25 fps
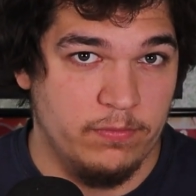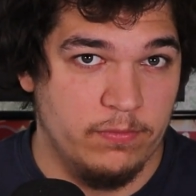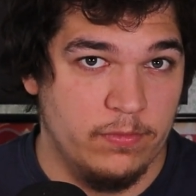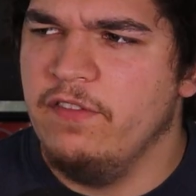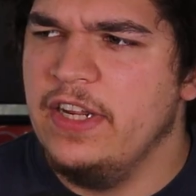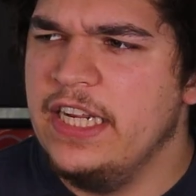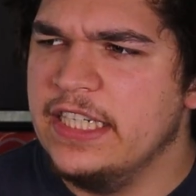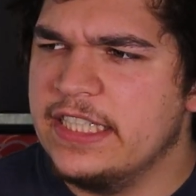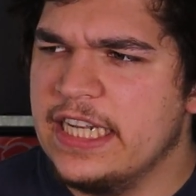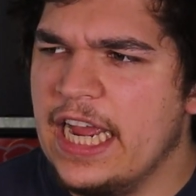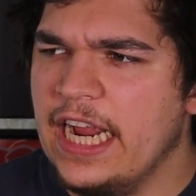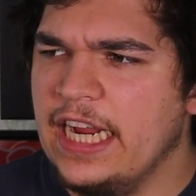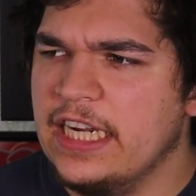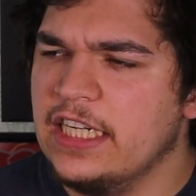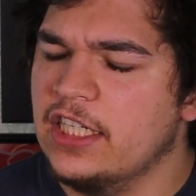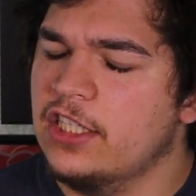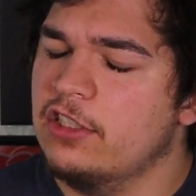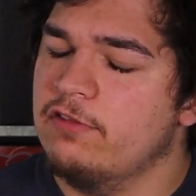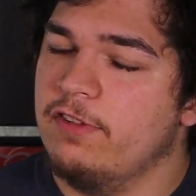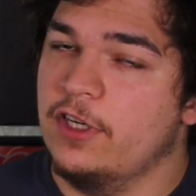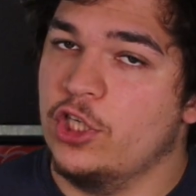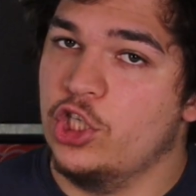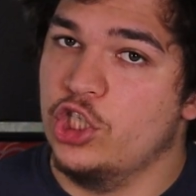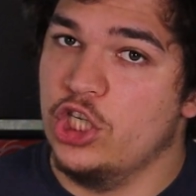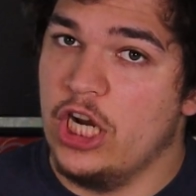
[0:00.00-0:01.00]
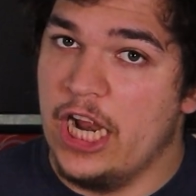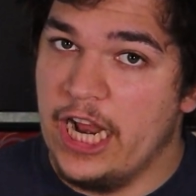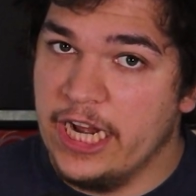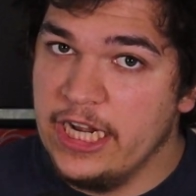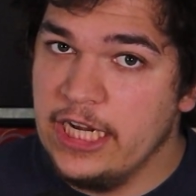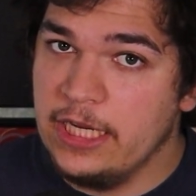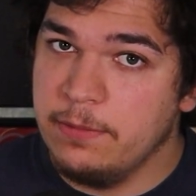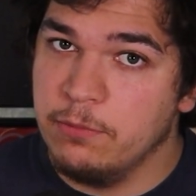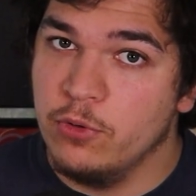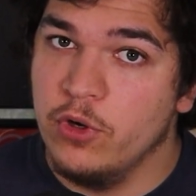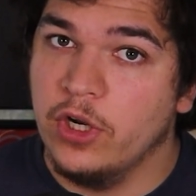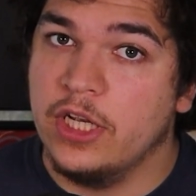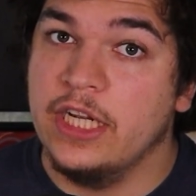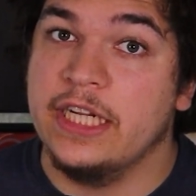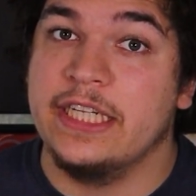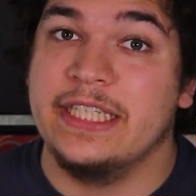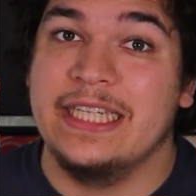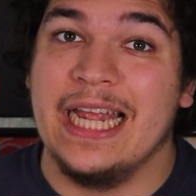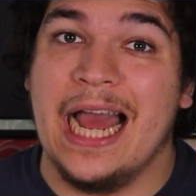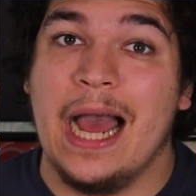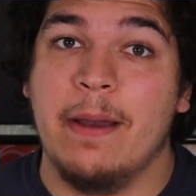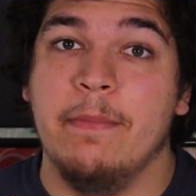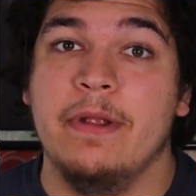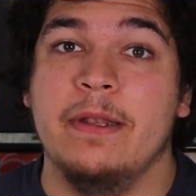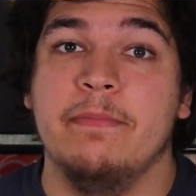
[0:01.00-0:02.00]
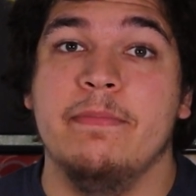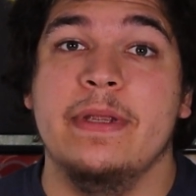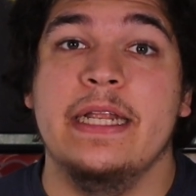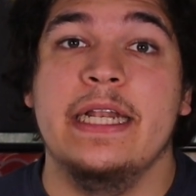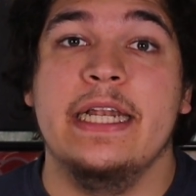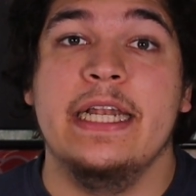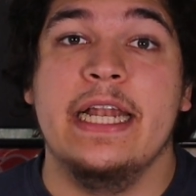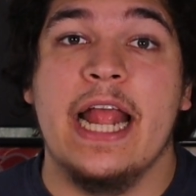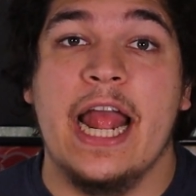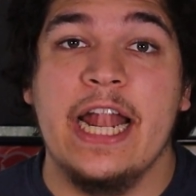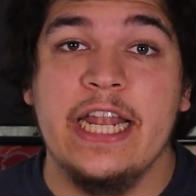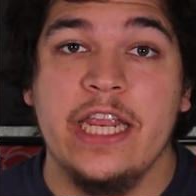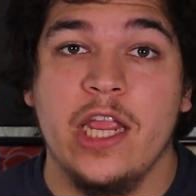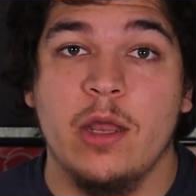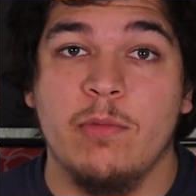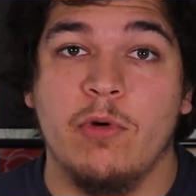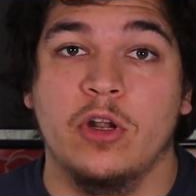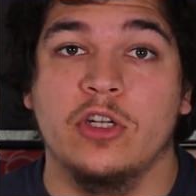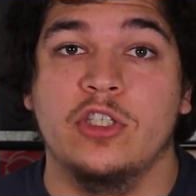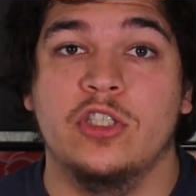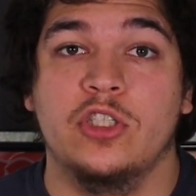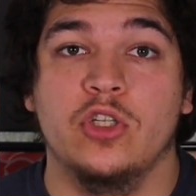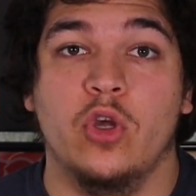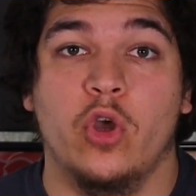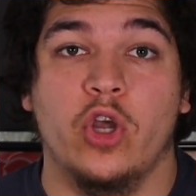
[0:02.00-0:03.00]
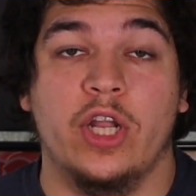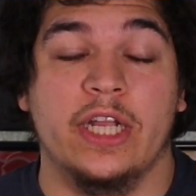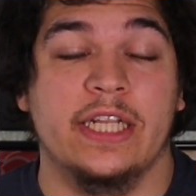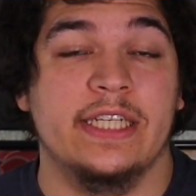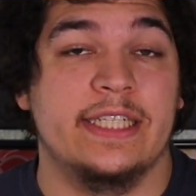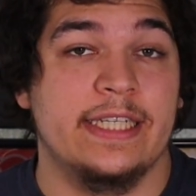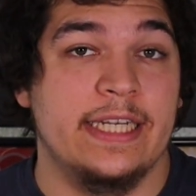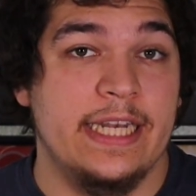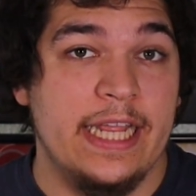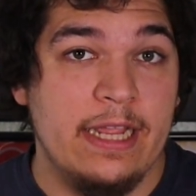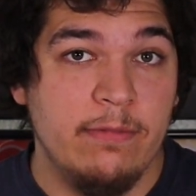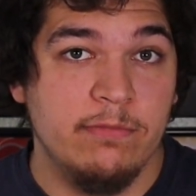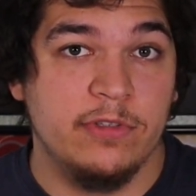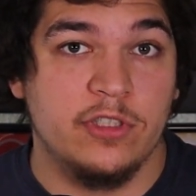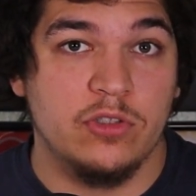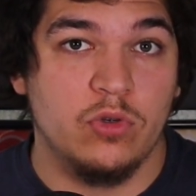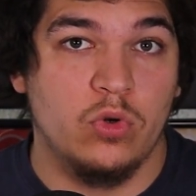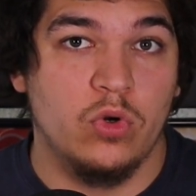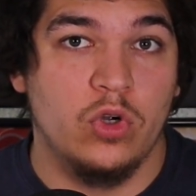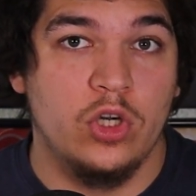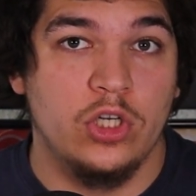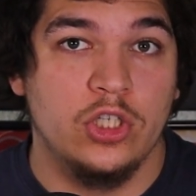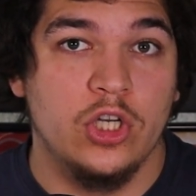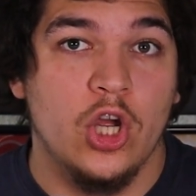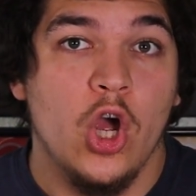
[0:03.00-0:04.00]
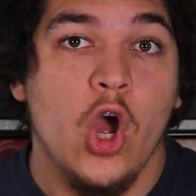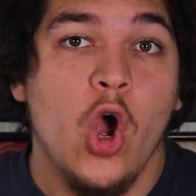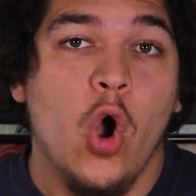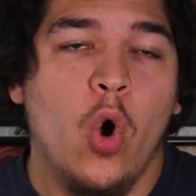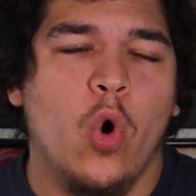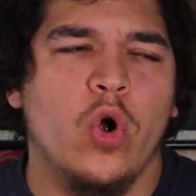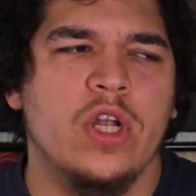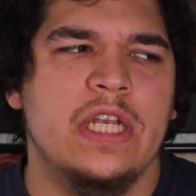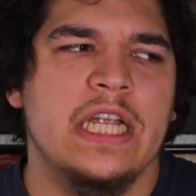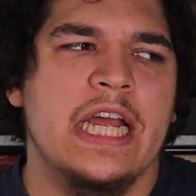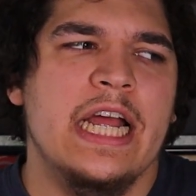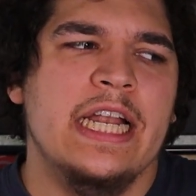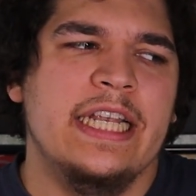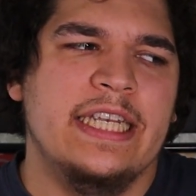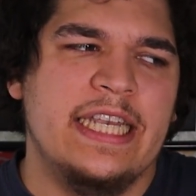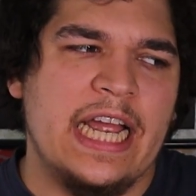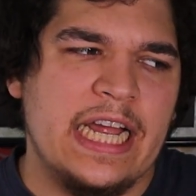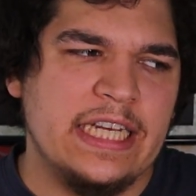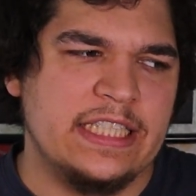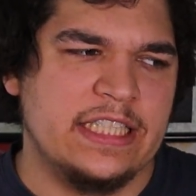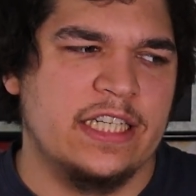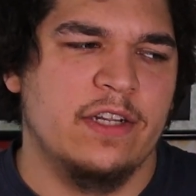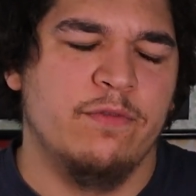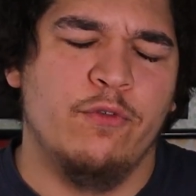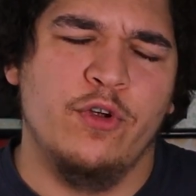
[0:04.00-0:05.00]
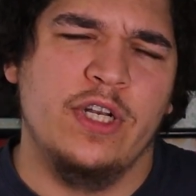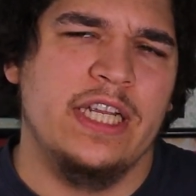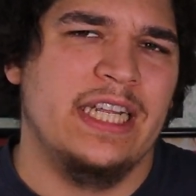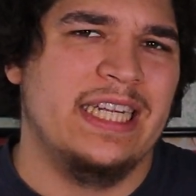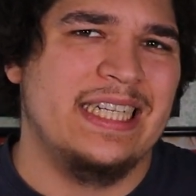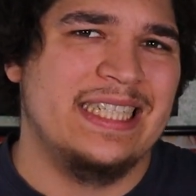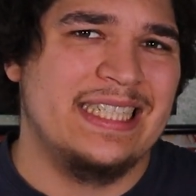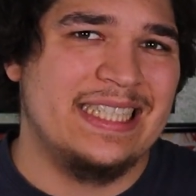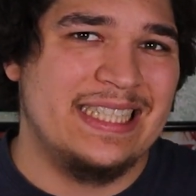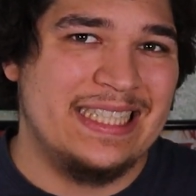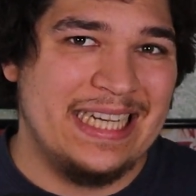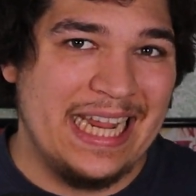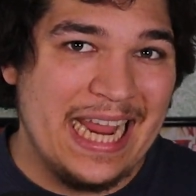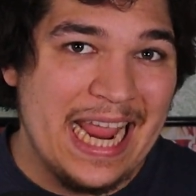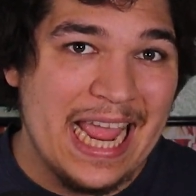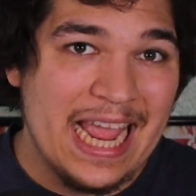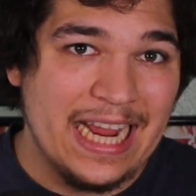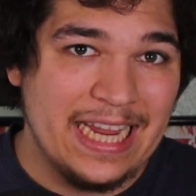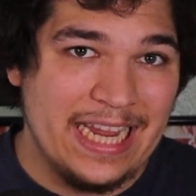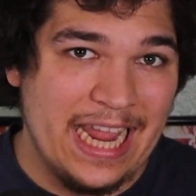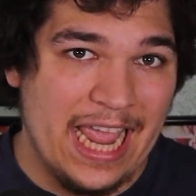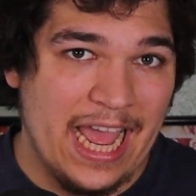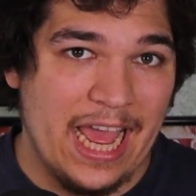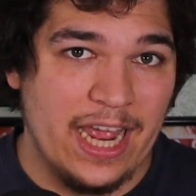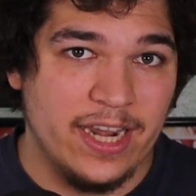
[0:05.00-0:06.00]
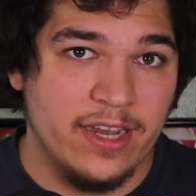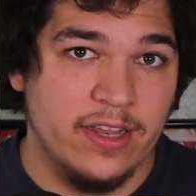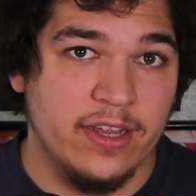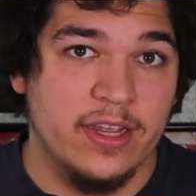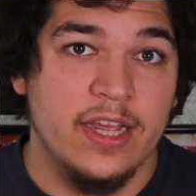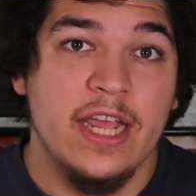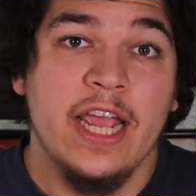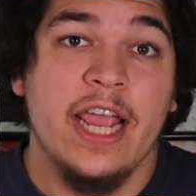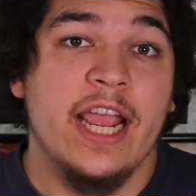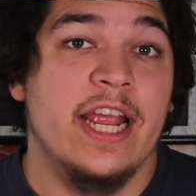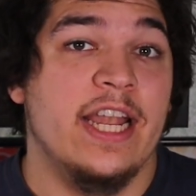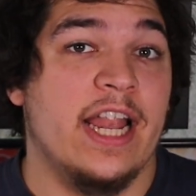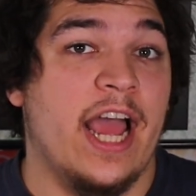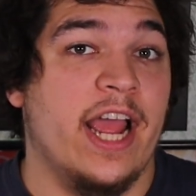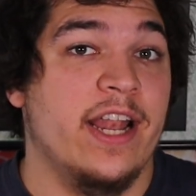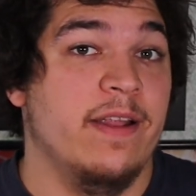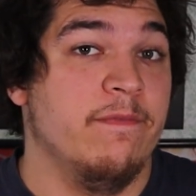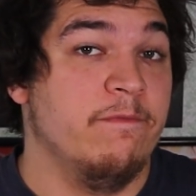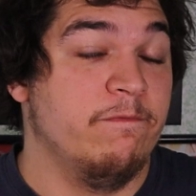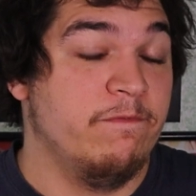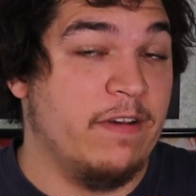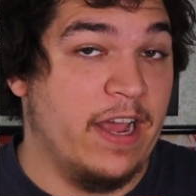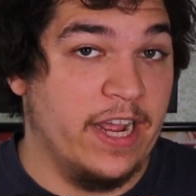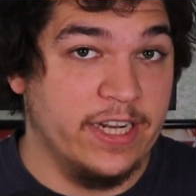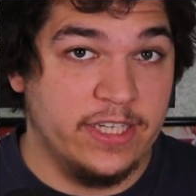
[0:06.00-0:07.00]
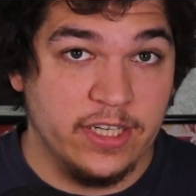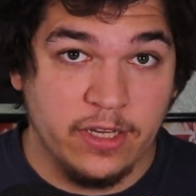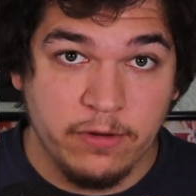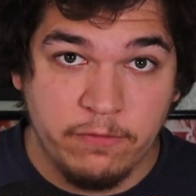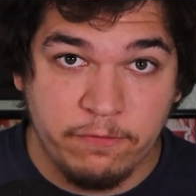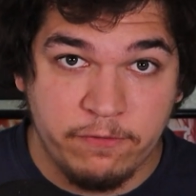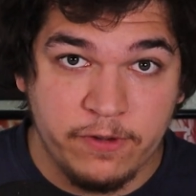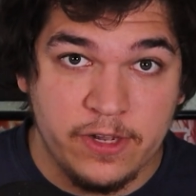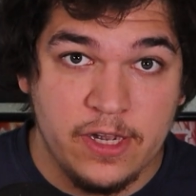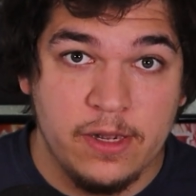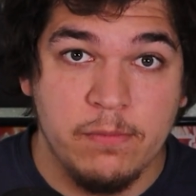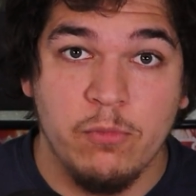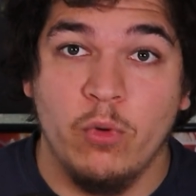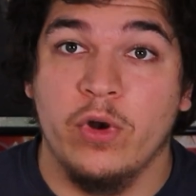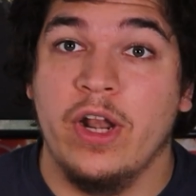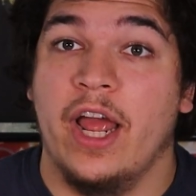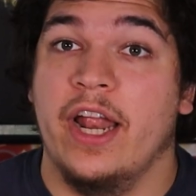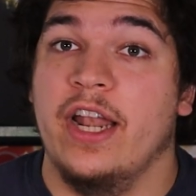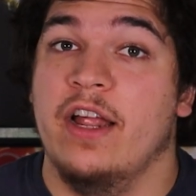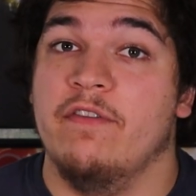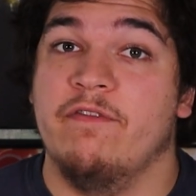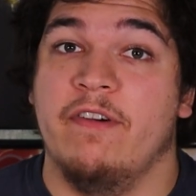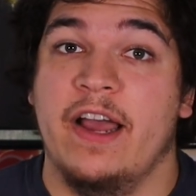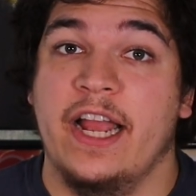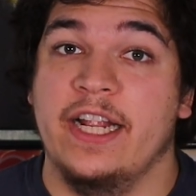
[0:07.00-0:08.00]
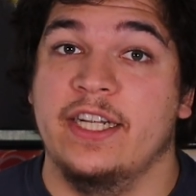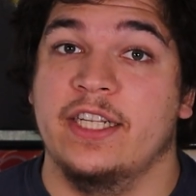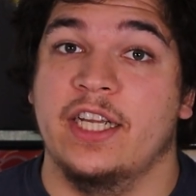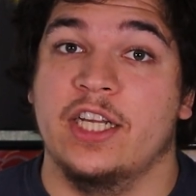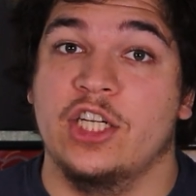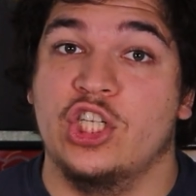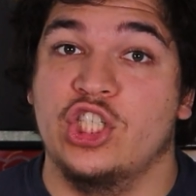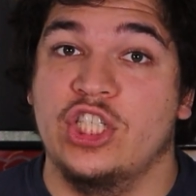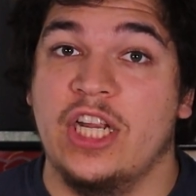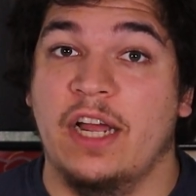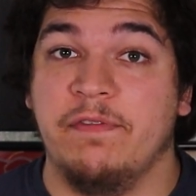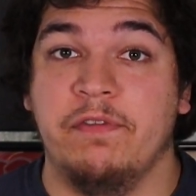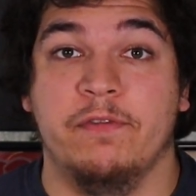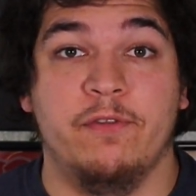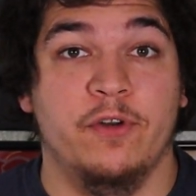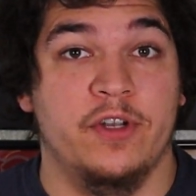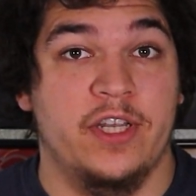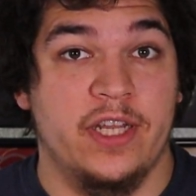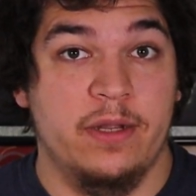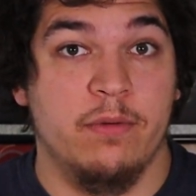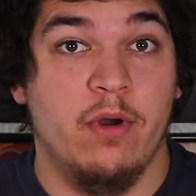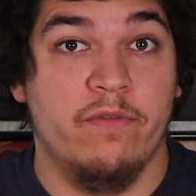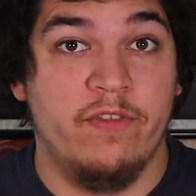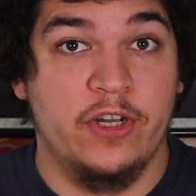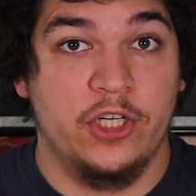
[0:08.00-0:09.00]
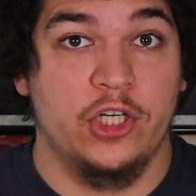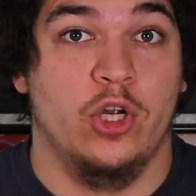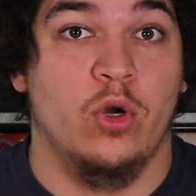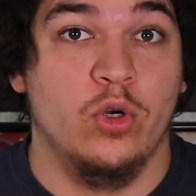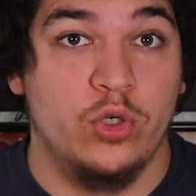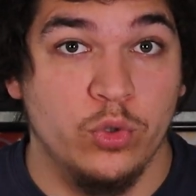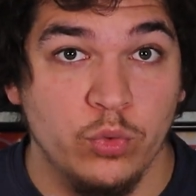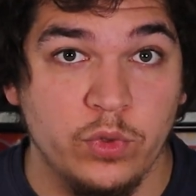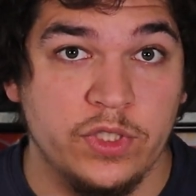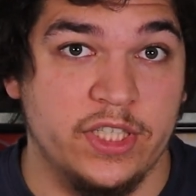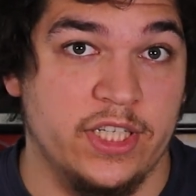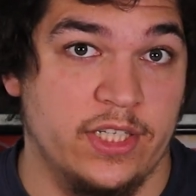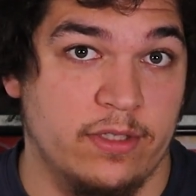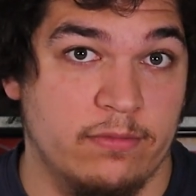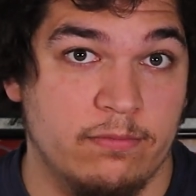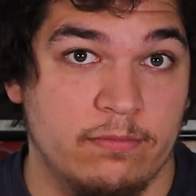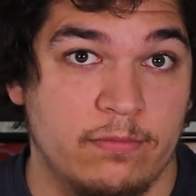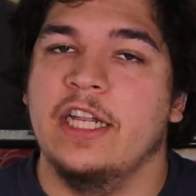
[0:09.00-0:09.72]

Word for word: Wie gesagt, ist es wahrscheinlich möglich, damit Millenniumon zurück ins Leben zu holen und das würde ich sehr gerne in einem weiteren Film oder einer weiteren Staffel von Digimon Adventure O2 sehen.